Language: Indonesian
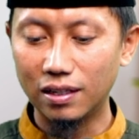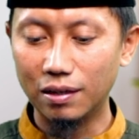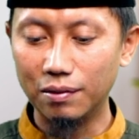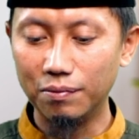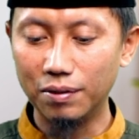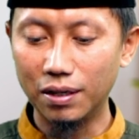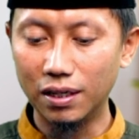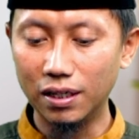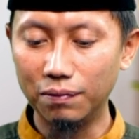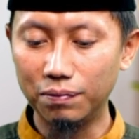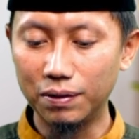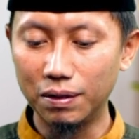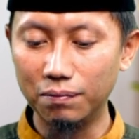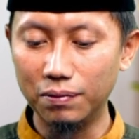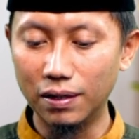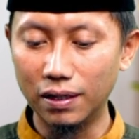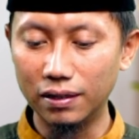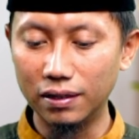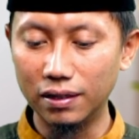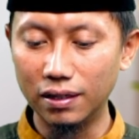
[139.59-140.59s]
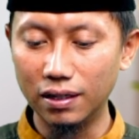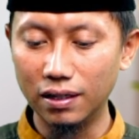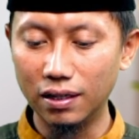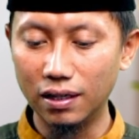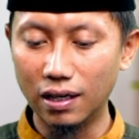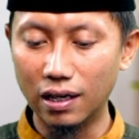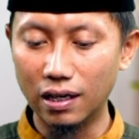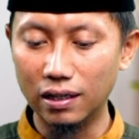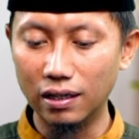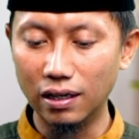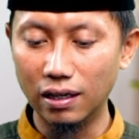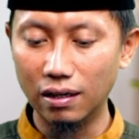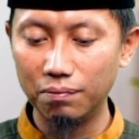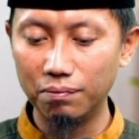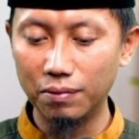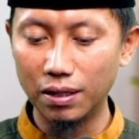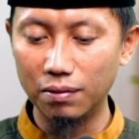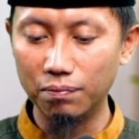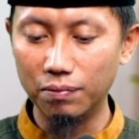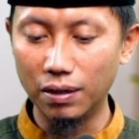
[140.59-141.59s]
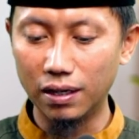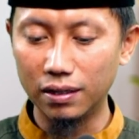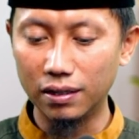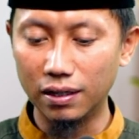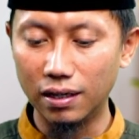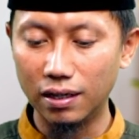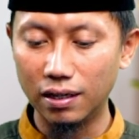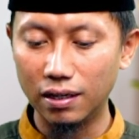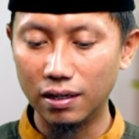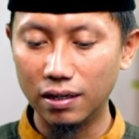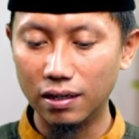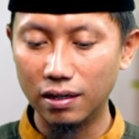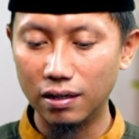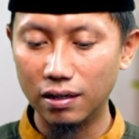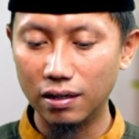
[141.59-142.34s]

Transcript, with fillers: Tapi menghadap kiblatnya adalah madbahnya.